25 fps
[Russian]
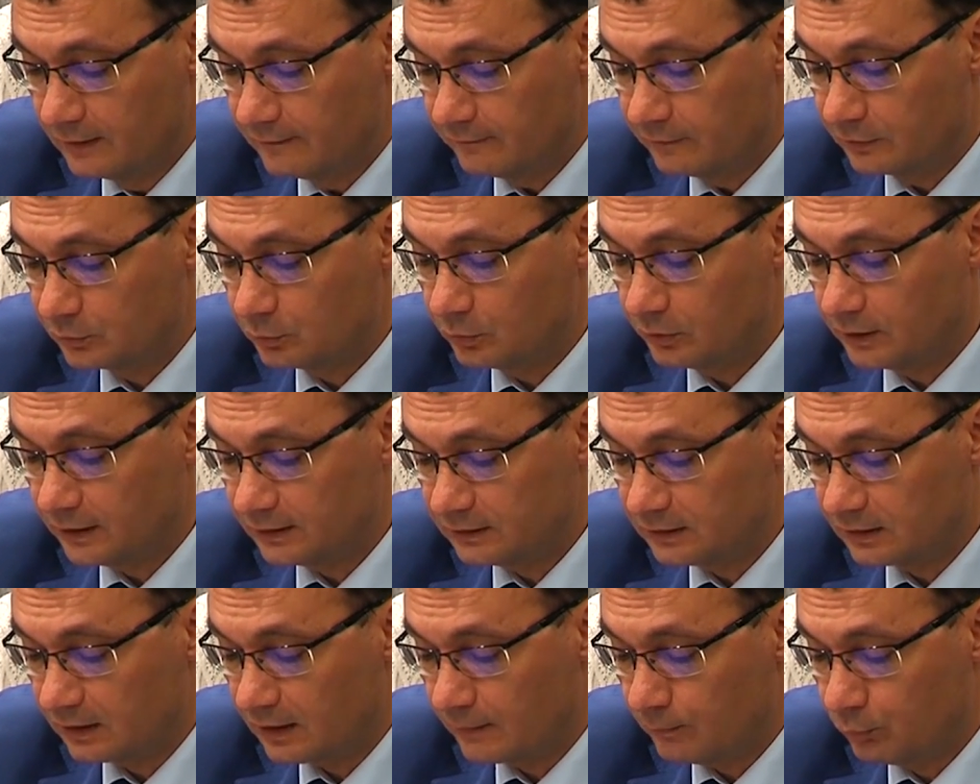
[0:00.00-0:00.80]
В
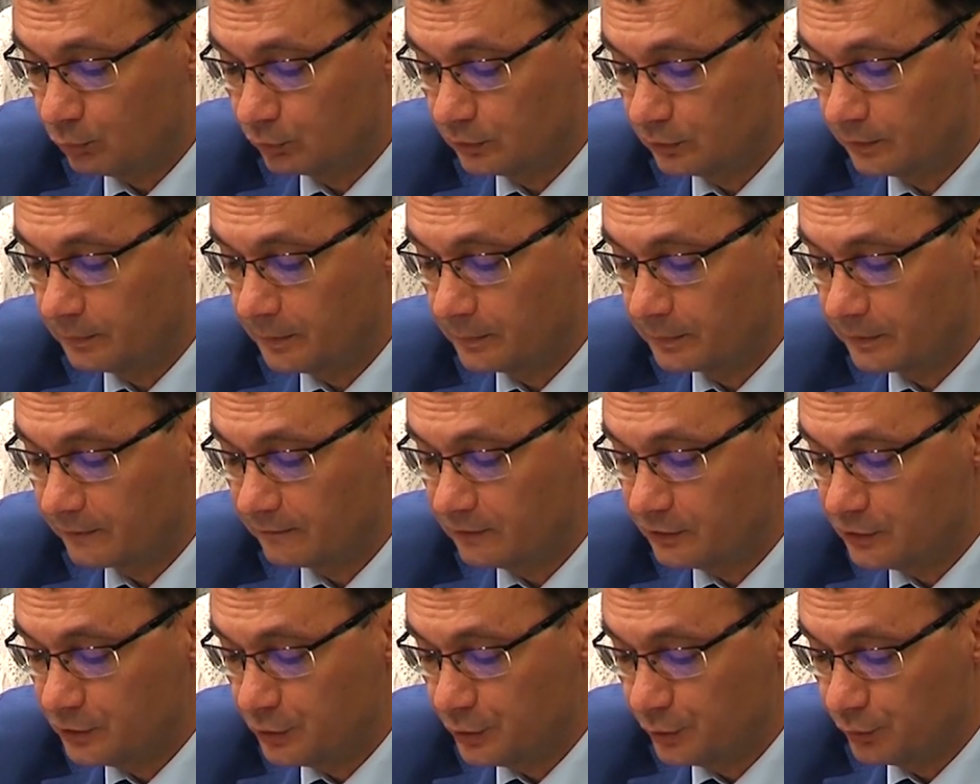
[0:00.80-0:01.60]
результате работы по
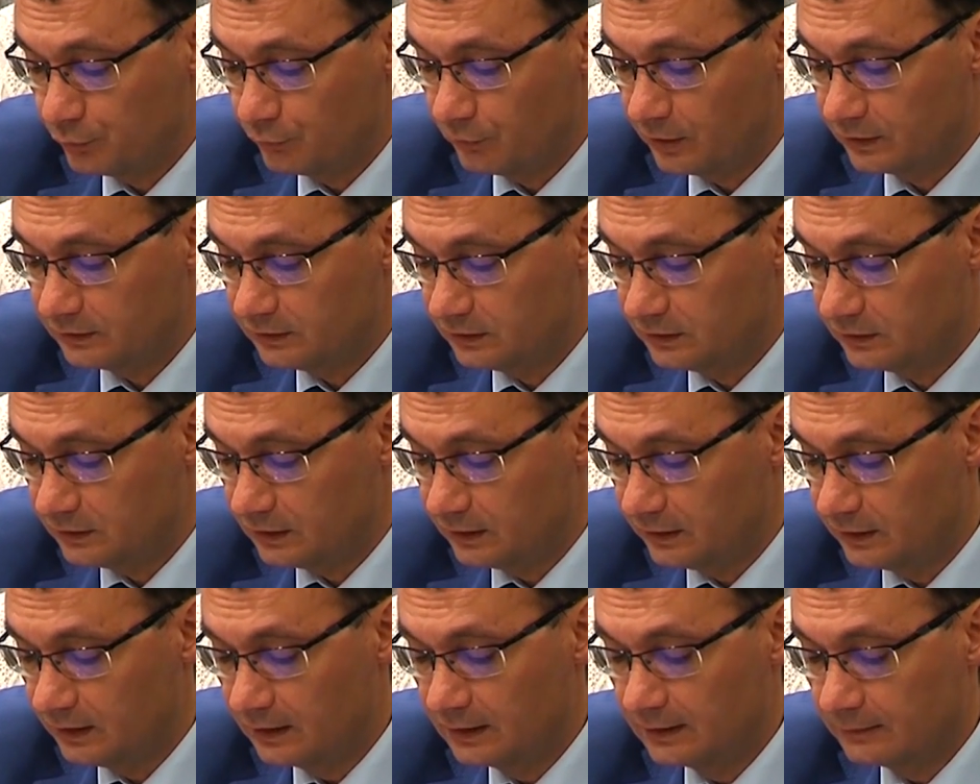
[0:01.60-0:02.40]
привлечению
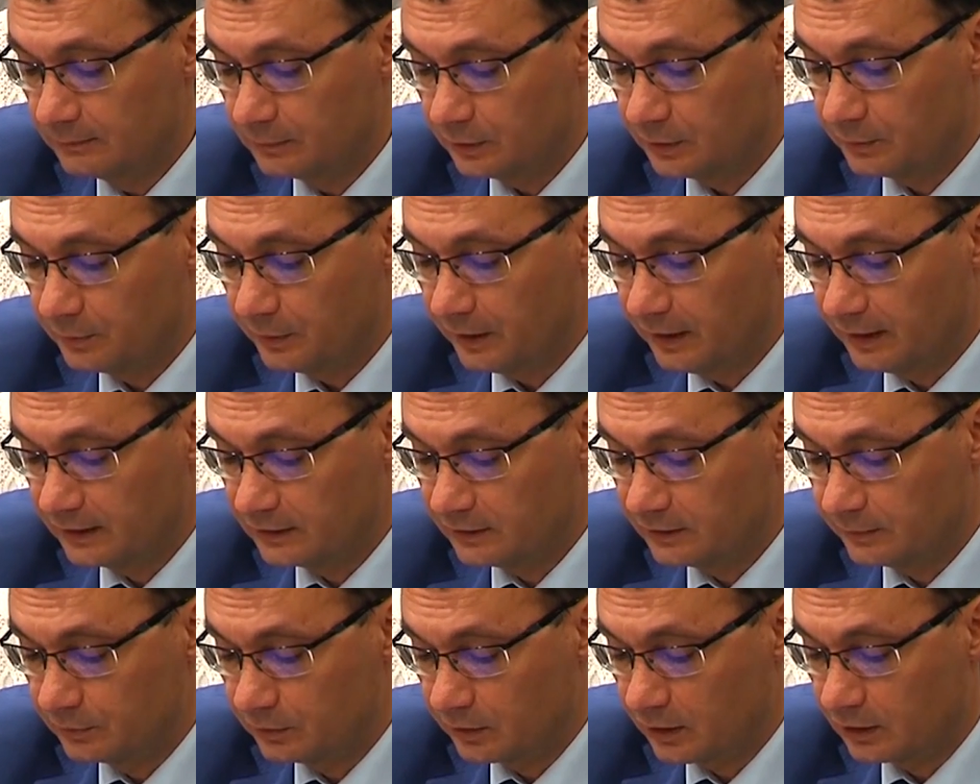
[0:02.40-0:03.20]
водителей
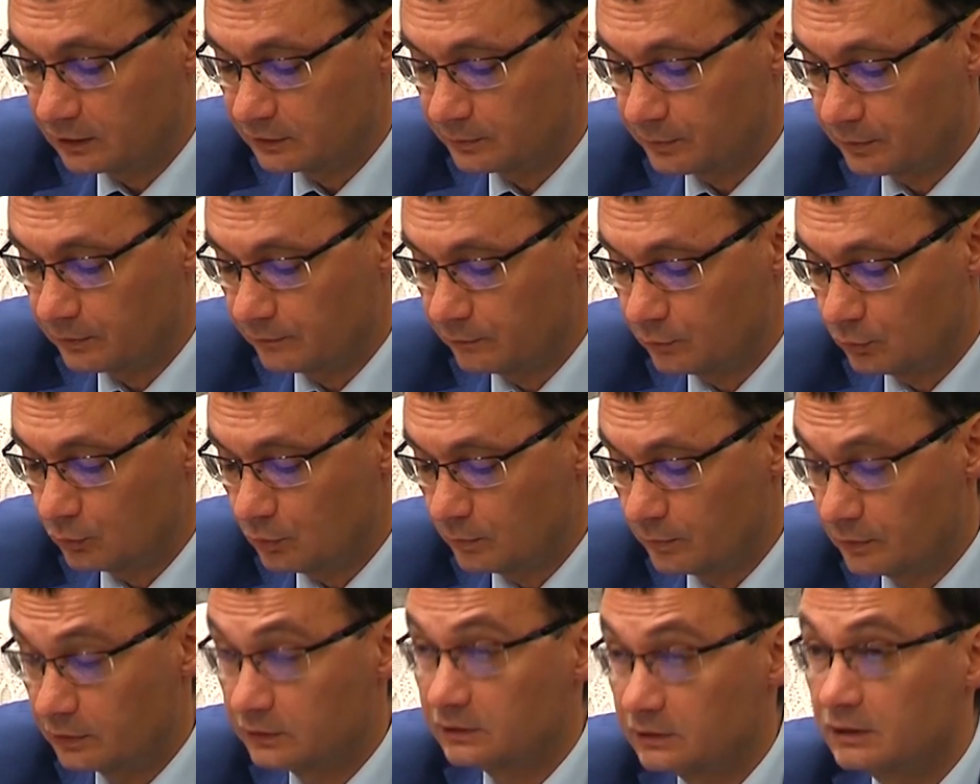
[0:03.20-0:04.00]
предприятиями транспортного
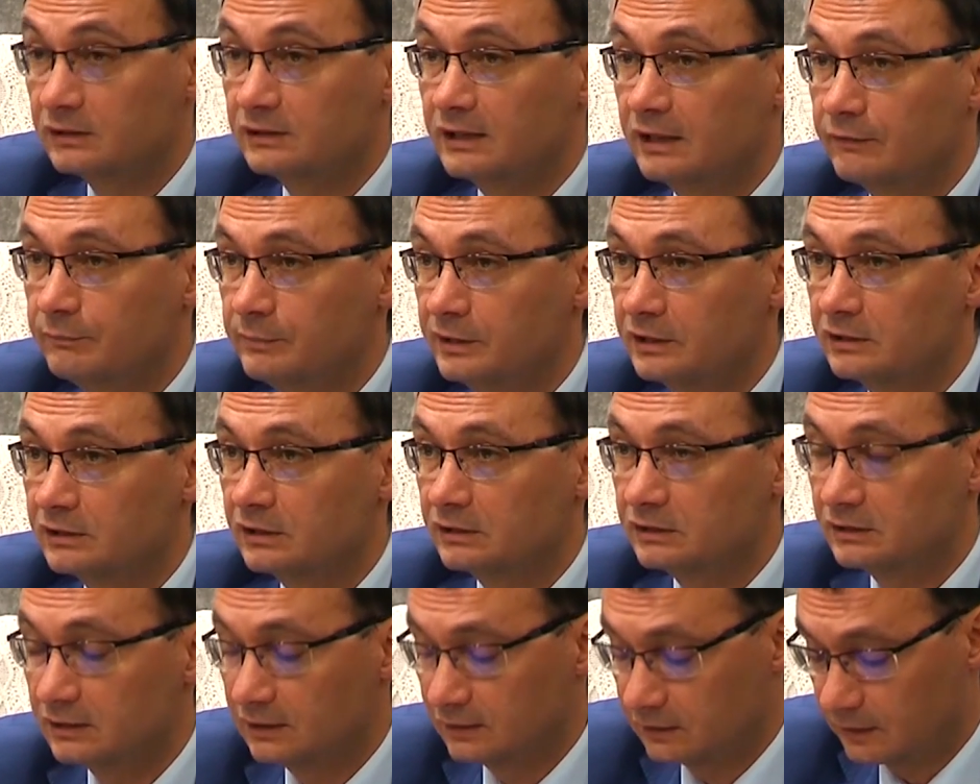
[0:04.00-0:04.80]
комплекса
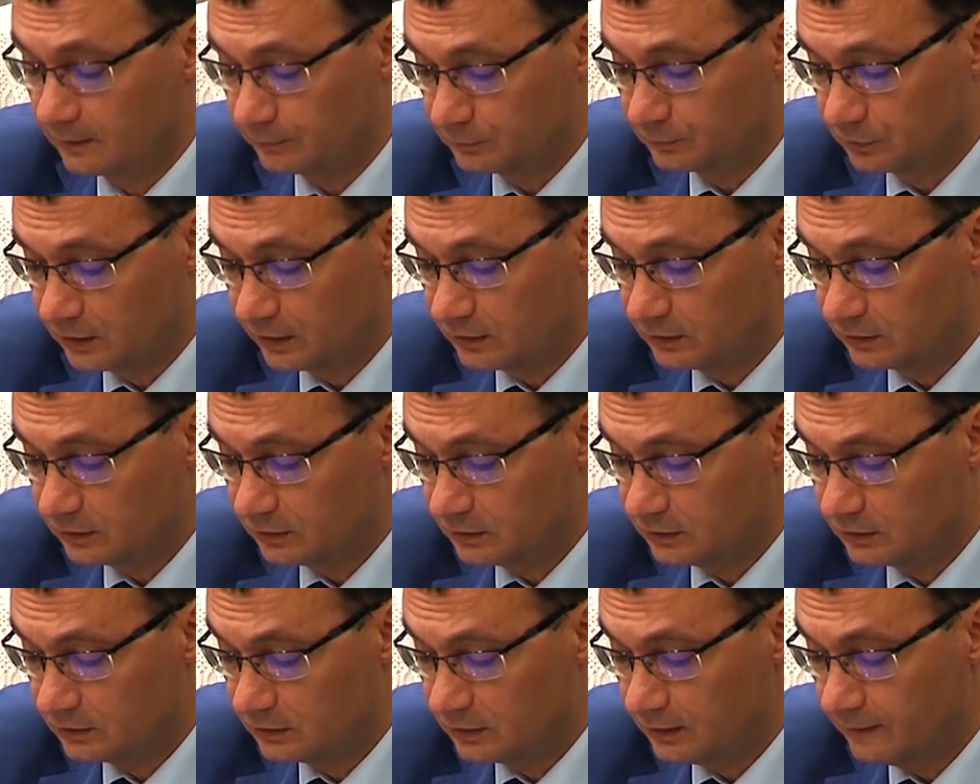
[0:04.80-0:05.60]
совместно с Центром
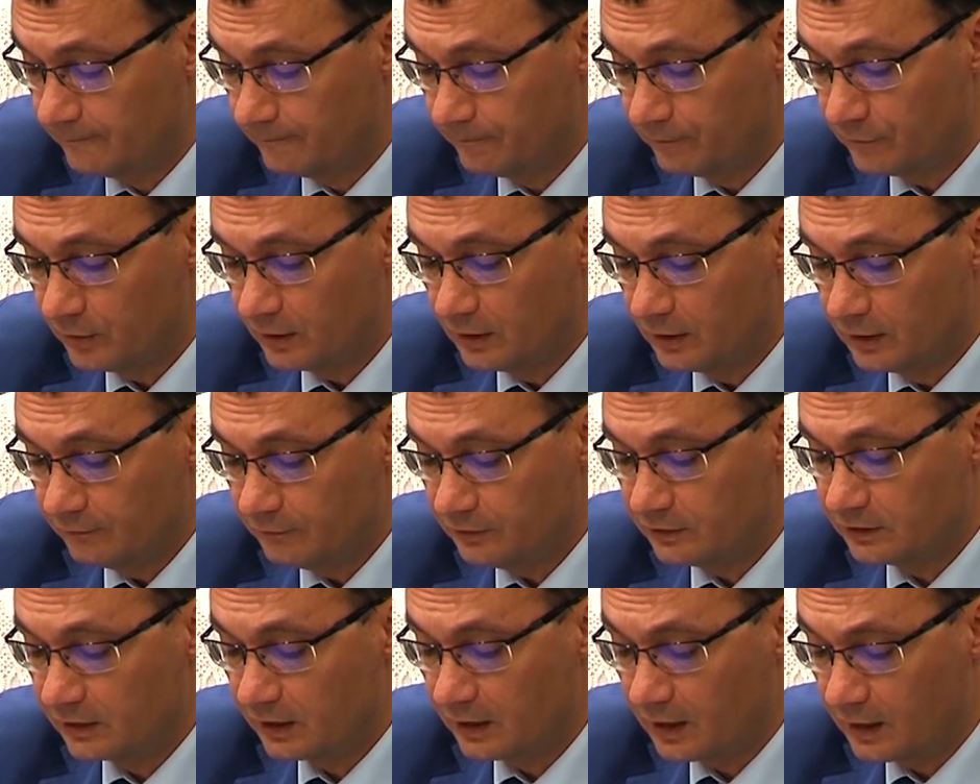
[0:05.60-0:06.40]
занятости
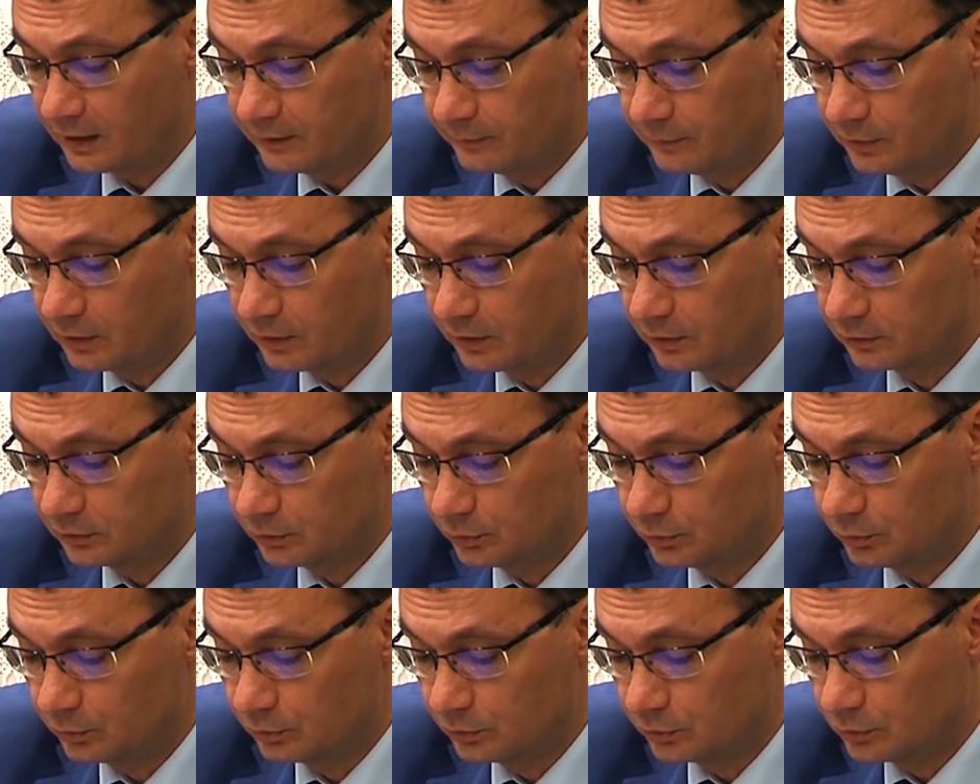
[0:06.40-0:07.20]
Федеральной
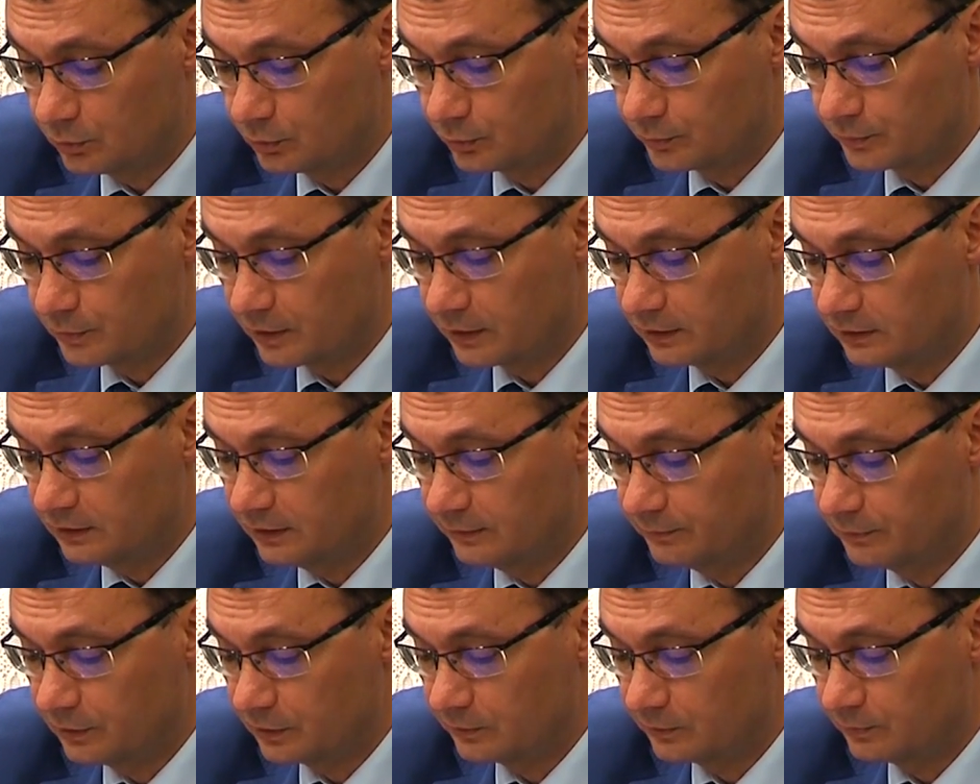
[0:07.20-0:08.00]
миграционной службы
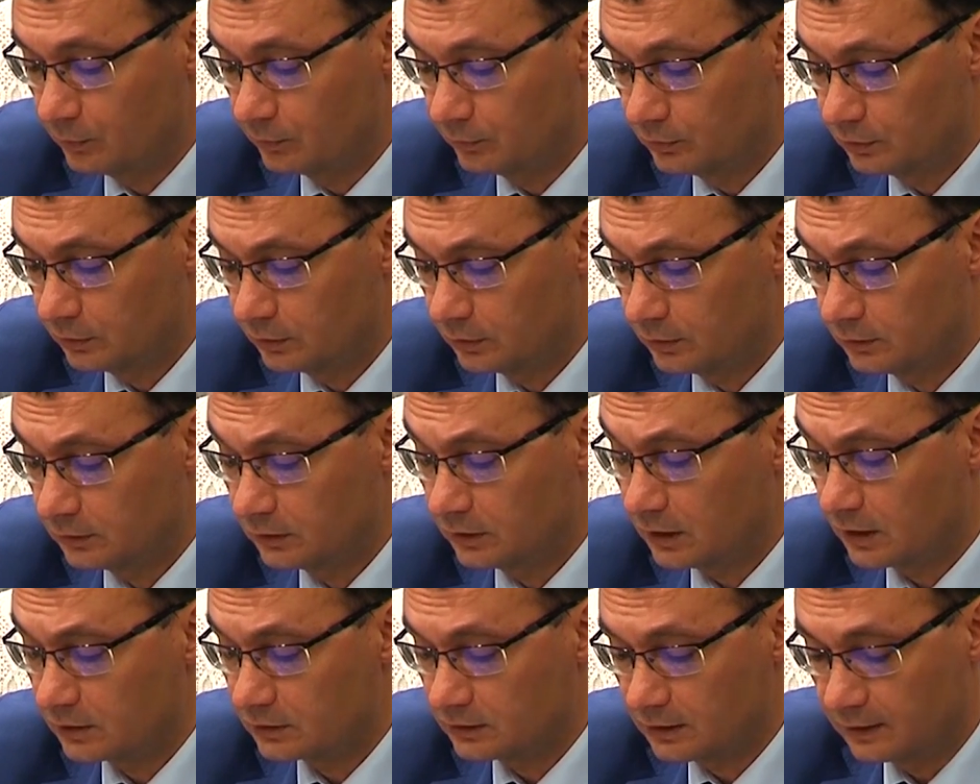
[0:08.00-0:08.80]
России по Республике
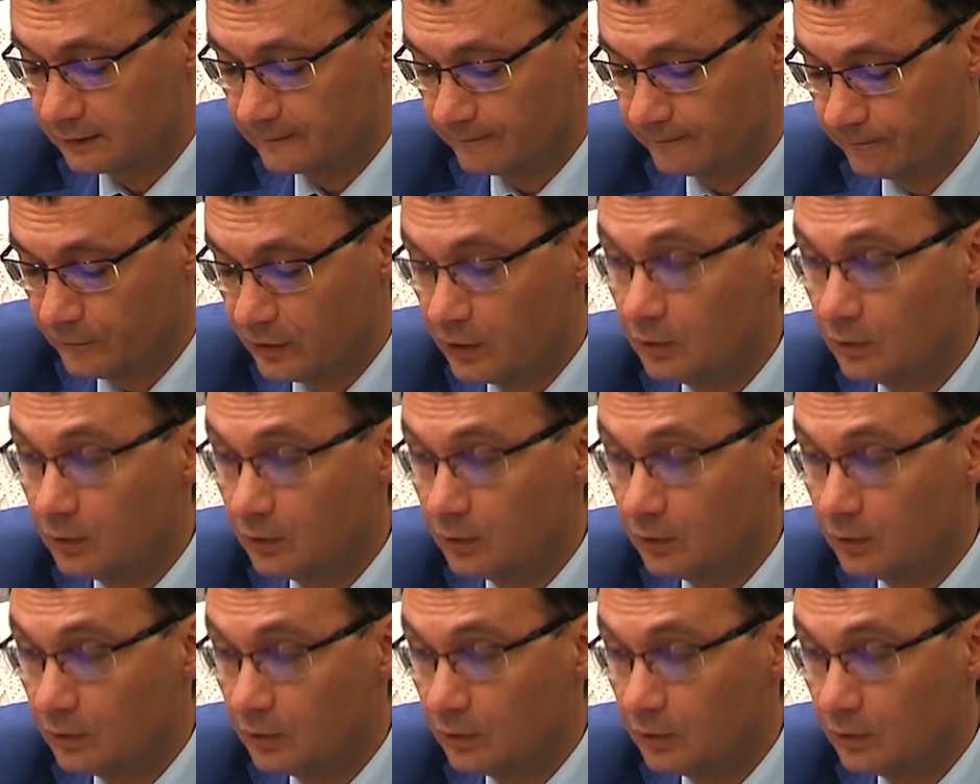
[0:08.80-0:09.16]
Татарстан,